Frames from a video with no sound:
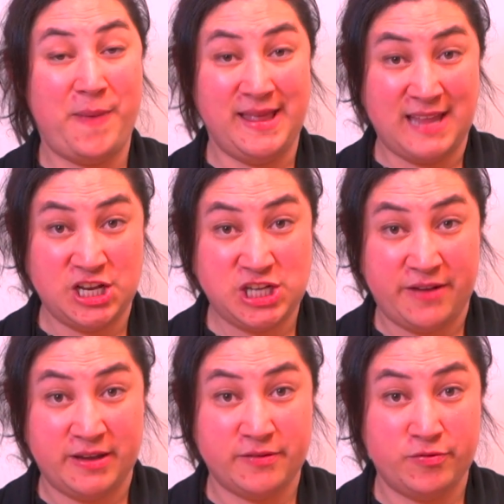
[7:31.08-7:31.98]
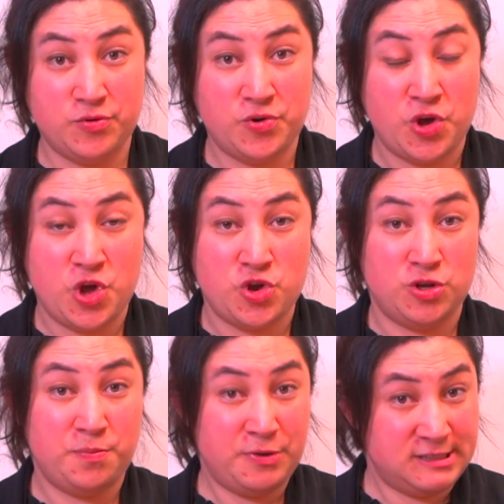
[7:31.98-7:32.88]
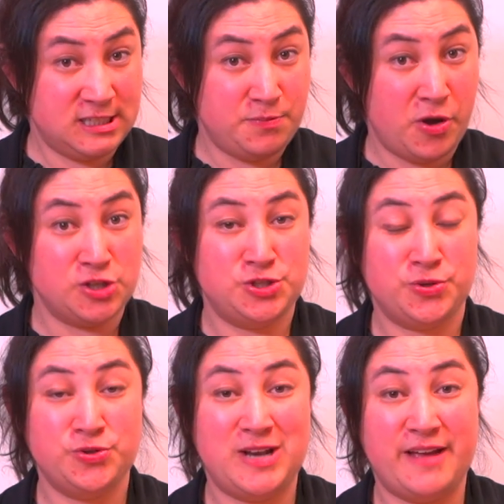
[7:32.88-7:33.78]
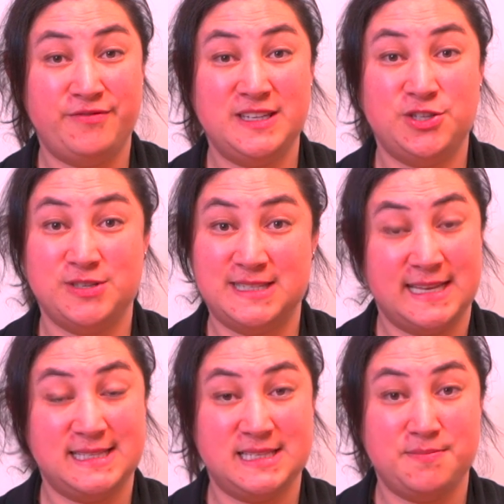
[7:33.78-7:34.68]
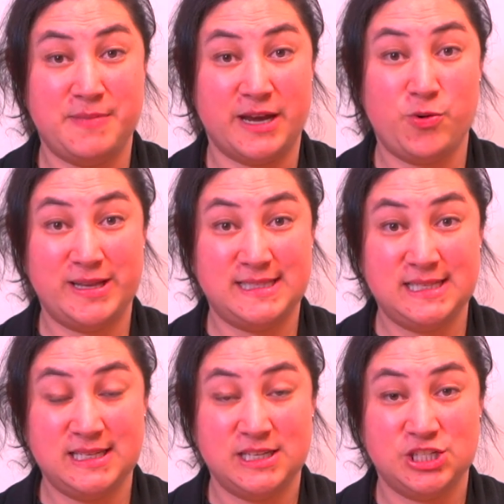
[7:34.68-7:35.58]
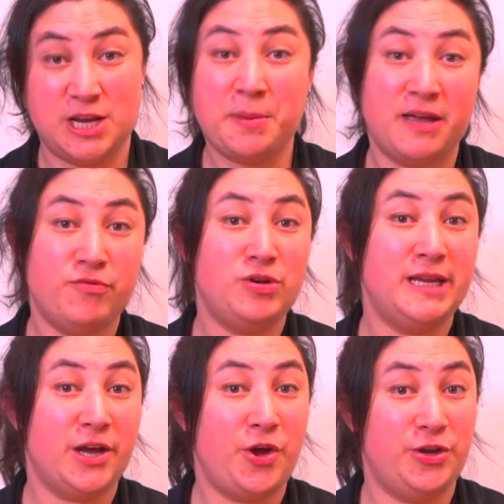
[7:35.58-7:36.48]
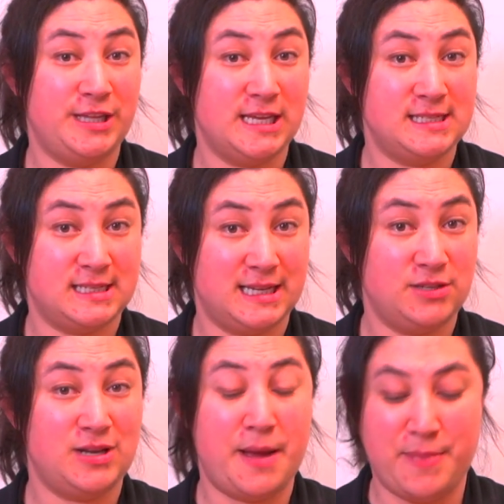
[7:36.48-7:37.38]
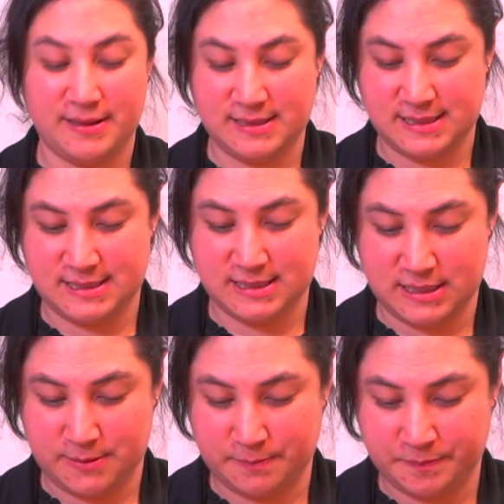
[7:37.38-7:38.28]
partager avec vous une petite portion de la vie de Sandeep Bhagwati, j'aimerais vous lire un extrait de la bande dessinée.